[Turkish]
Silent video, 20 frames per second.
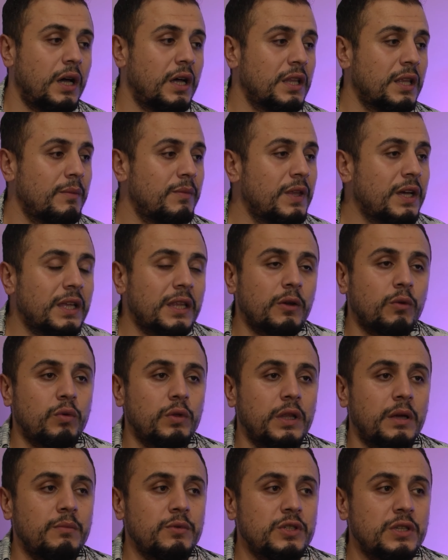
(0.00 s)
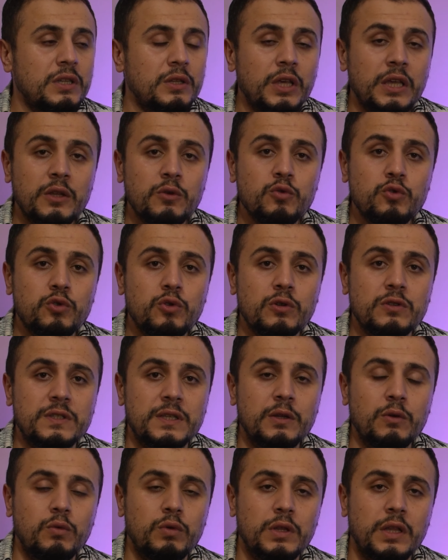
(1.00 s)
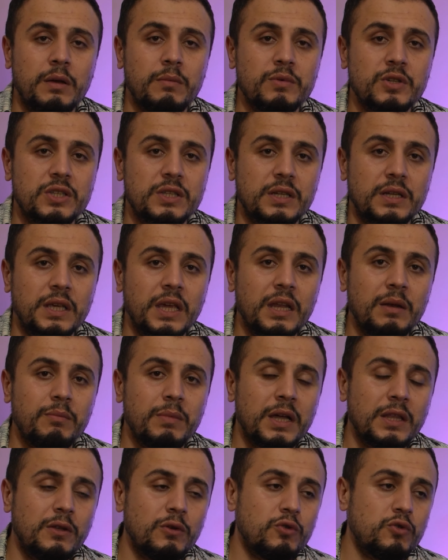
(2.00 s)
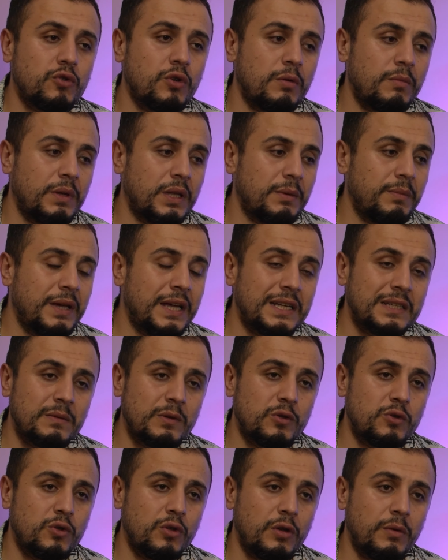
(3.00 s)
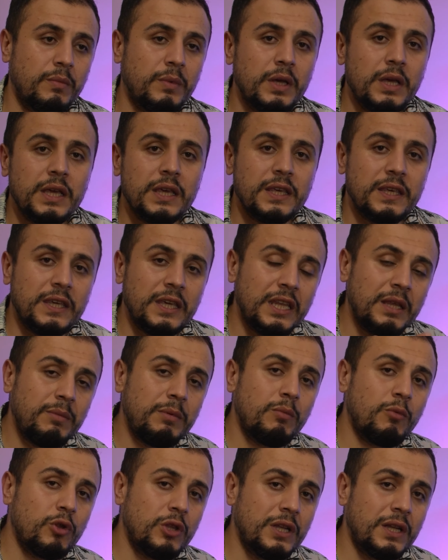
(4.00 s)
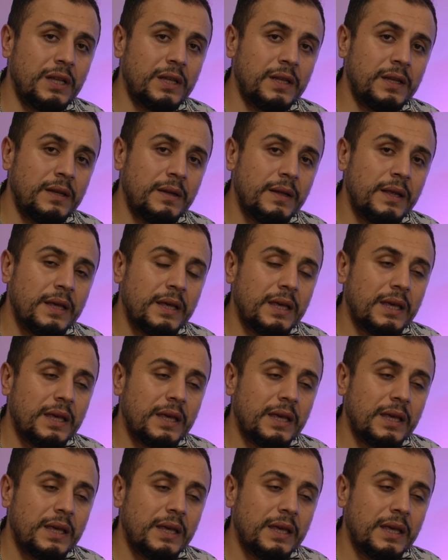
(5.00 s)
Adam ne kadar kullanmış? Yani 3-4 sene kullanmıştır. Yani mantık şu olmalı. Ben her zaman söylüyorum. Yeni bir model alın.